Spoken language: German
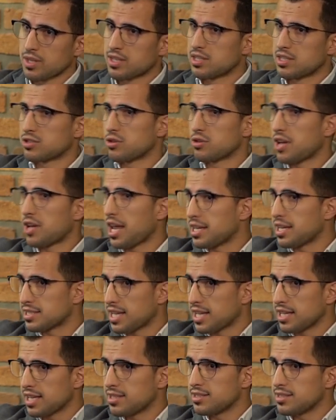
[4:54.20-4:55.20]
Das soll eine
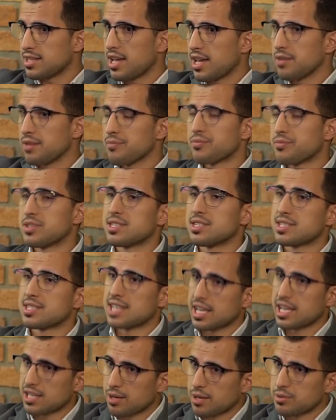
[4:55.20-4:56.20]
Seite sein. Diese
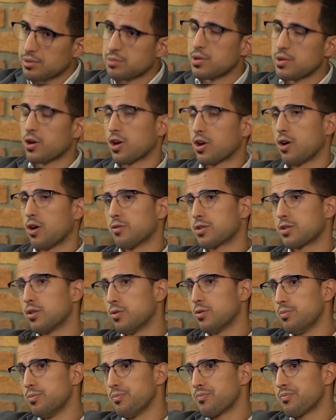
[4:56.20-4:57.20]
Seite habe ich mir auch
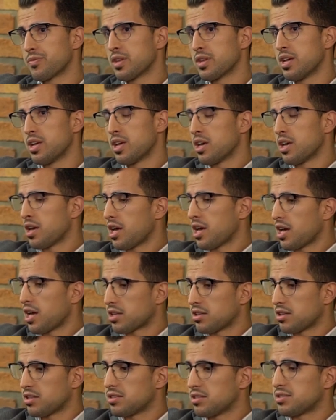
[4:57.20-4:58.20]
aufgehoben. Er hat
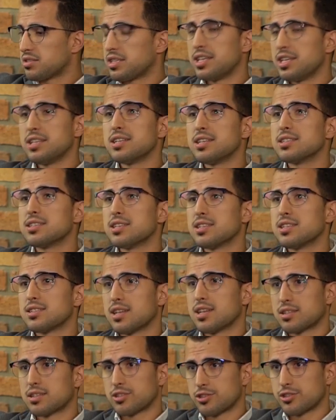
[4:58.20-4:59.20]
dann sich hingesetzt,
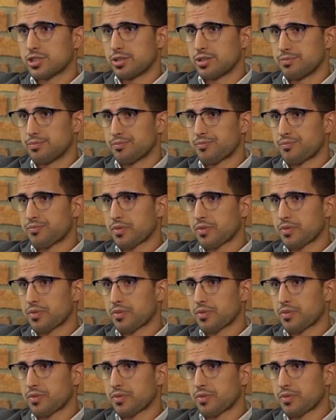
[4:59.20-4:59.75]
hat geschrieben.